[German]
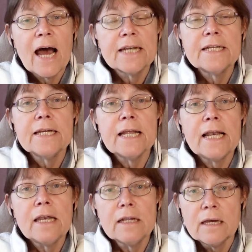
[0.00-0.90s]

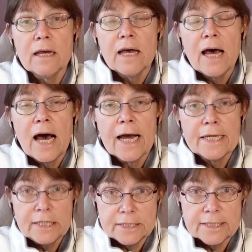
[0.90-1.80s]
HDL
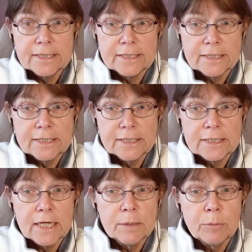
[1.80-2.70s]
High
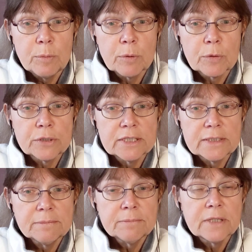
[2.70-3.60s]
Density
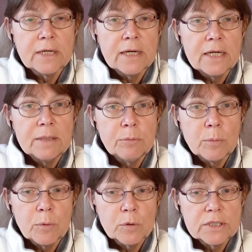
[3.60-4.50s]
Lipoprotein,
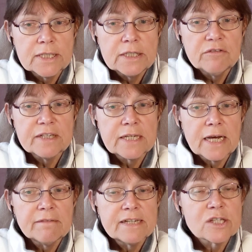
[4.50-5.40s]
Lipoprotein,
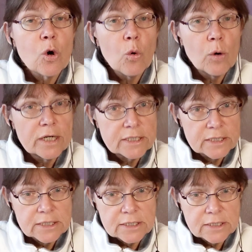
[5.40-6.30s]
Fetteiweiß hoher
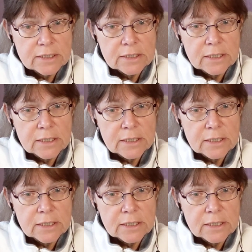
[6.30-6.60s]
Dichte,